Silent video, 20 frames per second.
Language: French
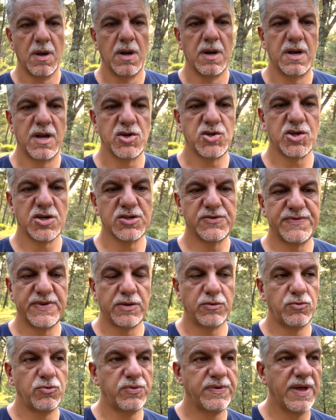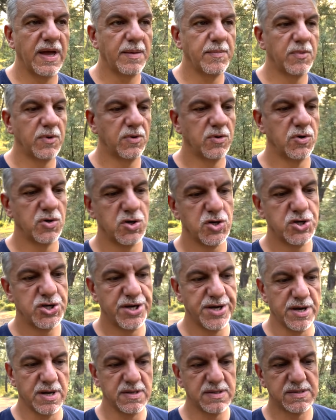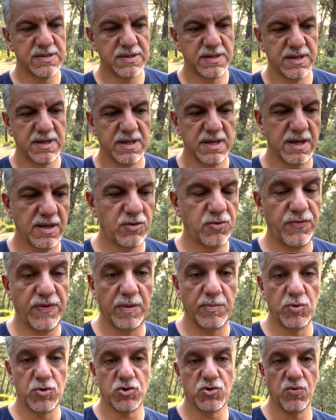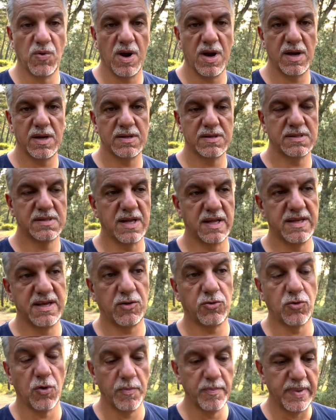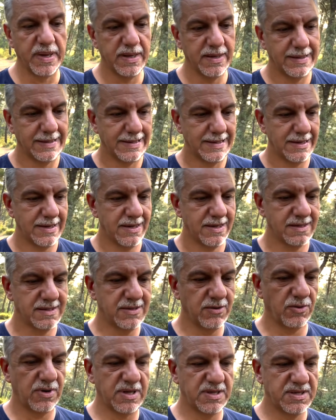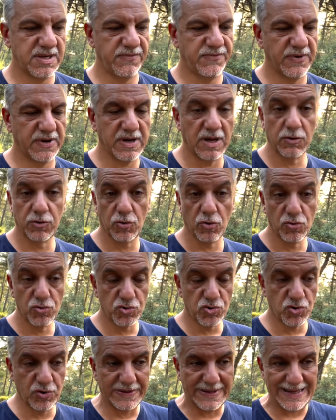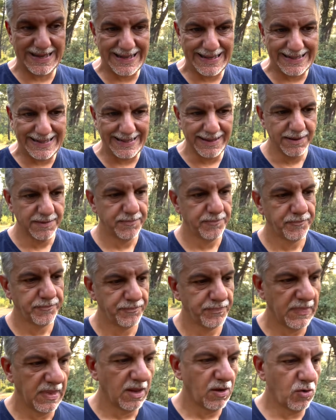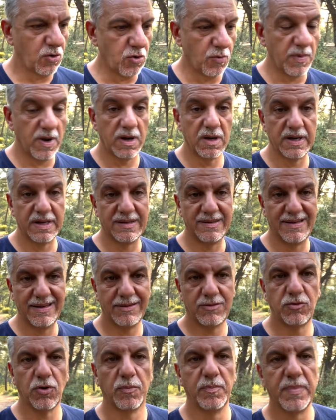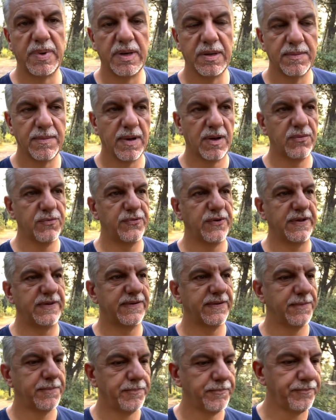la chance vient du terme chéance, qui est du verbe choir, c'est-à-dire tomber. C'est relatif quand on jetait les dés. Comment les dés tombaient, en fait.